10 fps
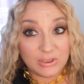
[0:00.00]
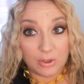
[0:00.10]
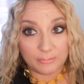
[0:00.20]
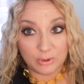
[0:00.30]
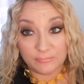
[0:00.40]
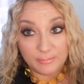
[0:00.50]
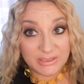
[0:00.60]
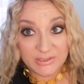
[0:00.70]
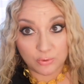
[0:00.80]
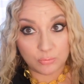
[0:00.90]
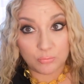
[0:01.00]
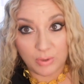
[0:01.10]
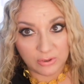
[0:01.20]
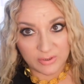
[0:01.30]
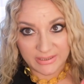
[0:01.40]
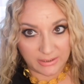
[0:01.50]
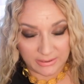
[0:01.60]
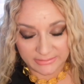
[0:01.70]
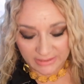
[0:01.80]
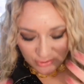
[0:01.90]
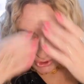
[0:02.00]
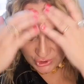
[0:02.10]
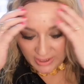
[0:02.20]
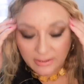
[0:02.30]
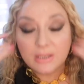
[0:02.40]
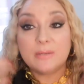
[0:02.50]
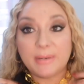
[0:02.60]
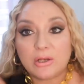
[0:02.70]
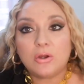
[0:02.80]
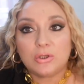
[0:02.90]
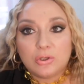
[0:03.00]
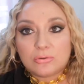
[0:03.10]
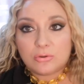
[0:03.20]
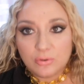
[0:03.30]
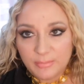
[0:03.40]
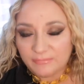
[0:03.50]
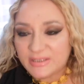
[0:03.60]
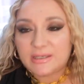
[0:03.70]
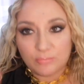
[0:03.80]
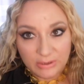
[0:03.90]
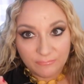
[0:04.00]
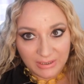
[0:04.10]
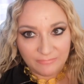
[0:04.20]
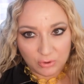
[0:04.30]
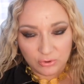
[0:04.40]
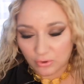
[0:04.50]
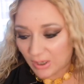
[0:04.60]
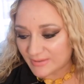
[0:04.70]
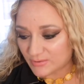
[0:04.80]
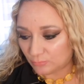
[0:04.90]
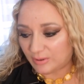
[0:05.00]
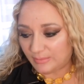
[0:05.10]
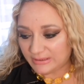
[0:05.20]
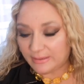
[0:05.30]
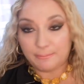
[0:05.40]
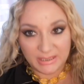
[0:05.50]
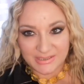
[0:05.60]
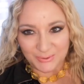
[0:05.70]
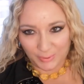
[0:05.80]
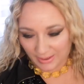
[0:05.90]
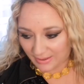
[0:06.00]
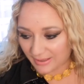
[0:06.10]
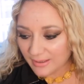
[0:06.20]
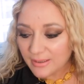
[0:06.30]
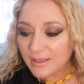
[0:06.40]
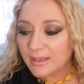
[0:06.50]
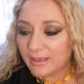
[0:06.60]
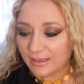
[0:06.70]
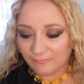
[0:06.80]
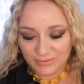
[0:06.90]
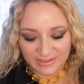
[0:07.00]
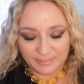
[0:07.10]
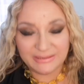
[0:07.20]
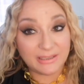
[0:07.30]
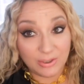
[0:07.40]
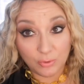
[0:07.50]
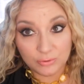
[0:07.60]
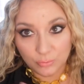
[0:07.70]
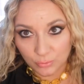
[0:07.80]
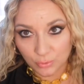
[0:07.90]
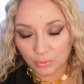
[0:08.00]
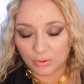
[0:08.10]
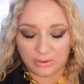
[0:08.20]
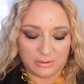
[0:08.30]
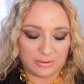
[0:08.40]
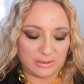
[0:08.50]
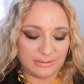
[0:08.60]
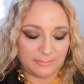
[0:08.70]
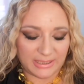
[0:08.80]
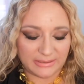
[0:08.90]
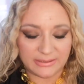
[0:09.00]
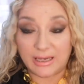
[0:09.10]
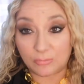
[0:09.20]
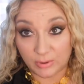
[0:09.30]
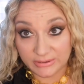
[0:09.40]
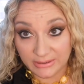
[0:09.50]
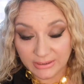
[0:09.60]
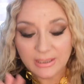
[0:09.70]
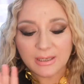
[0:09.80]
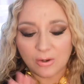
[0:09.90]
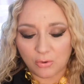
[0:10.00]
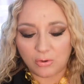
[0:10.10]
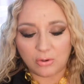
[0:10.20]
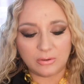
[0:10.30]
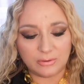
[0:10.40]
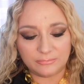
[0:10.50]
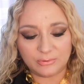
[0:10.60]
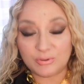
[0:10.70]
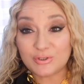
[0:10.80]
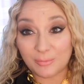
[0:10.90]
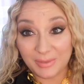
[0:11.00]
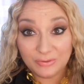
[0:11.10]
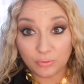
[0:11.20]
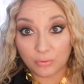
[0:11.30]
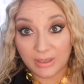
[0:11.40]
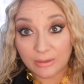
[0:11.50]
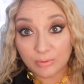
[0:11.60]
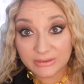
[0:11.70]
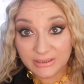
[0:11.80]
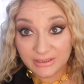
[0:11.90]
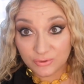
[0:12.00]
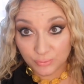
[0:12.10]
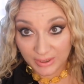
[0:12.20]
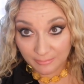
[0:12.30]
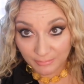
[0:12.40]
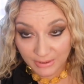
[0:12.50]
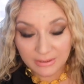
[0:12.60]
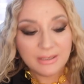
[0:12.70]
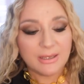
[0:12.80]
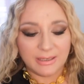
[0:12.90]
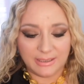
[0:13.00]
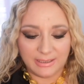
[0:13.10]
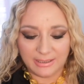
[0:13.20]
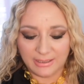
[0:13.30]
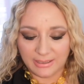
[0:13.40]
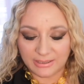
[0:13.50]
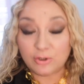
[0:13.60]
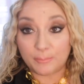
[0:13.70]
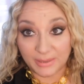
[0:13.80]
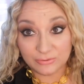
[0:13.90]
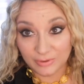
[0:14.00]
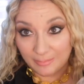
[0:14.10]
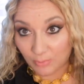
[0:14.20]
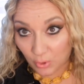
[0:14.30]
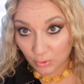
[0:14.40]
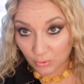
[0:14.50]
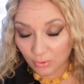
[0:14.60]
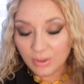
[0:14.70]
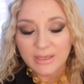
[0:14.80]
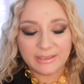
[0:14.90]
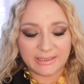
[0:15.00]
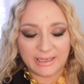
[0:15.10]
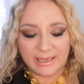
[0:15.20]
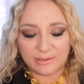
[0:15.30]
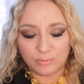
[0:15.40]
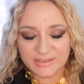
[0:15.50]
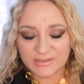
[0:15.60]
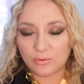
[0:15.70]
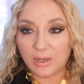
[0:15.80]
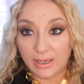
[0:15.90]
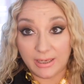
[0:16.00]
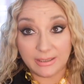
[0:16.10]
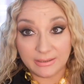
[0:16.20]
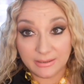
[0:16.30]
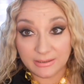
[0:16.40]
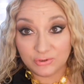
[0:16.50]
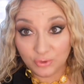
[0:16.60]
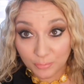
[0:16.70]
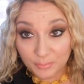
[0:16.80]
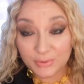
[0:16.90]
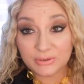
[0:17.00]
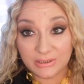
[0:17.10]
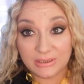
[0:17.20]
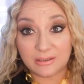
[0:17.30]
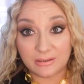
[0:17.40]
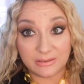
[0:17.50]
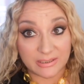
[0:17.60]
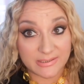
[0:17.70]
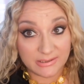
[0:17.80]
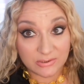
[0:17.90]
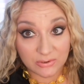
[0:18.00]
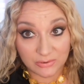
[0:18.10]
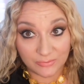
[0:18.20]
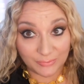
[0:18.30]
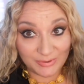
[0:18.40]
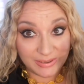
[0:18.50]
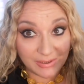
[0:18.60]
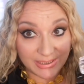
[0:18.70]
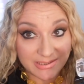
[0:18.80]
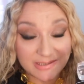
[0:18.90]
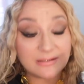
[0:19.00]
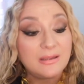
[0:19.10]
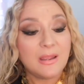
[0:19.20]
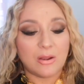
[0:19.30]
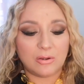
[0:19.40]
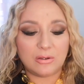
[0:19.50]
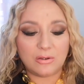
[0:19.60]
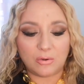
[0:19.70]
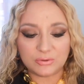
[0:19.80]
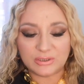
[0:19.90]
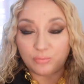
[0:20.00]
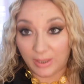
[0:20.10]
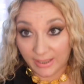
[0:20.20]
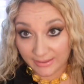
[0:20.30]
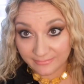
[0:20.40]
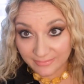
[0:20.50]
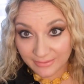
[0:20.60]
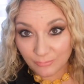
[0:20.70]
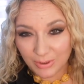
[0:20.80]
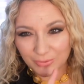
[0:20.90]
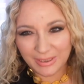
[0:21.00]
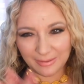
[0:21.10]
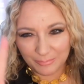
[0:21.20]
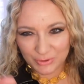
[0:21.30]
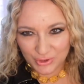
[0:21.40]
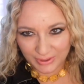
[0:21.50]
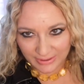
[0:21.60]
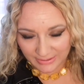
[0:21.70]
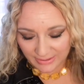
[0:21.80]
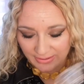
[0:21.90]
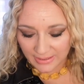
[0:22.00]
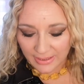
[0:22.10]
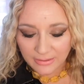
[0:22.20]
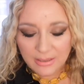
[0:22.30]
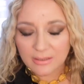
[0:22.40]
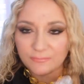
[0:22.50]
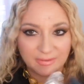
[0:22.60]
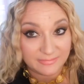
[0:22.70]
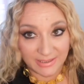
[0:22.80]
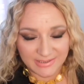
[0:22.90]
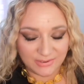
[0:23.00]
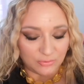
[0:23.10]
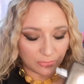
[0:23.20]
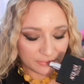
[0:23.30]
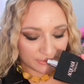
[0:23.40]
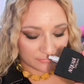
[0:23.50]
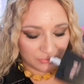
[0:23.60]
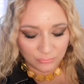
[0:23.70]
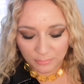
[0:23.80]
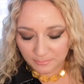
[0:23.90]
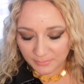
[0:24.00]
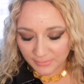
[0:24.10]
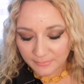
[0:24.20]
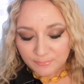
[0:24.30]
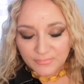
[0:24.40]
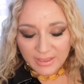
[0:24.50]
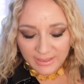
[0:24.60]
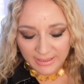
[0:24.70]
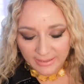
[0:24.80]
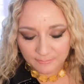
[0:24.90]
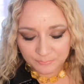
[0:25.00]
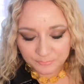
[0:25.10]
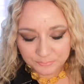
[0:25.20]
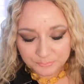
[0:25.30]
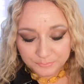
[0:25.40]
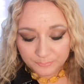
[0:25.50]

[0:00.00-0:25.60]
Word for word: vi, nomino, vi menziono un qualcosa che in realtà già c'è, però io non li ho mai visti e quindi ve li voglio assolutamente menzionare. E voi sapete che io adoro eh, il brand acqua D, ho eh, Ehm, in questo momento l'acqua di Dream eh, ricomprato da poco che e questo è il dupe di eh, Narciso Rodriguez eh, Eau de Toilette quello nella boccetta nera fantastico dupe e ehm, mh,